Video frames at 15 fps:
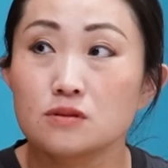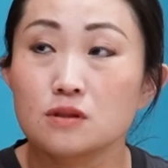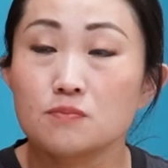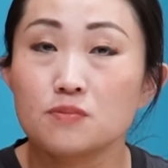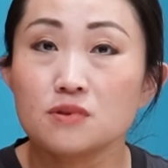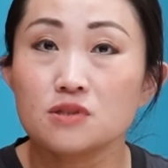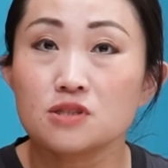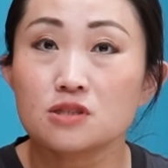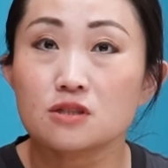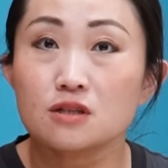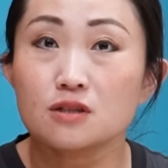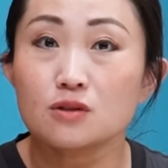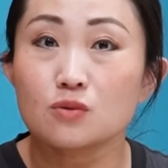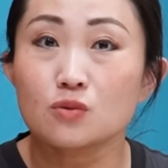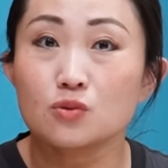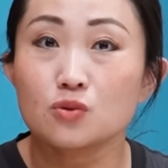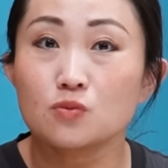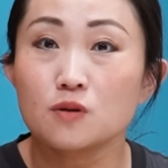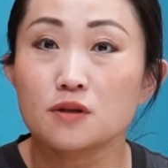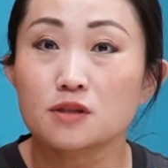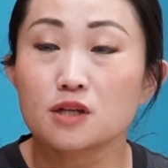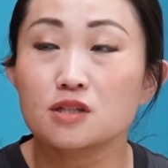じゃあやっぱりしっかり言
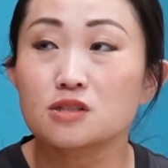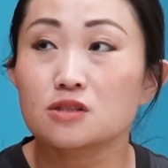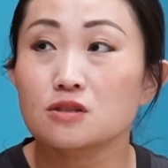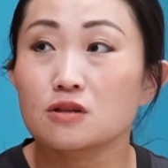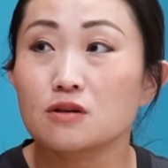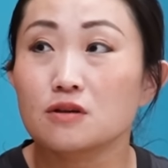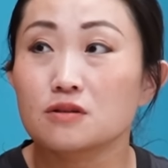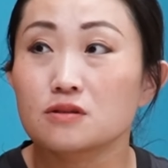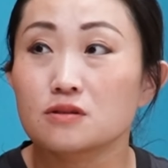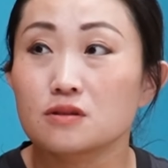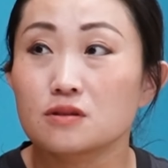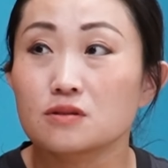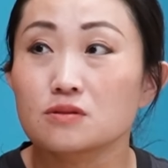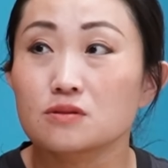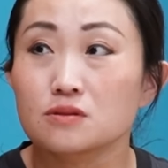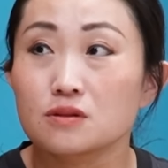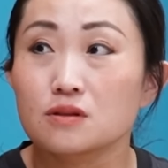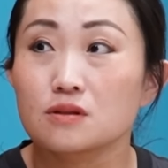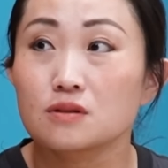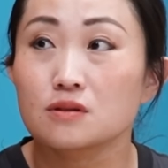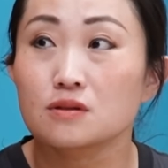葉はなしてなかったんですね、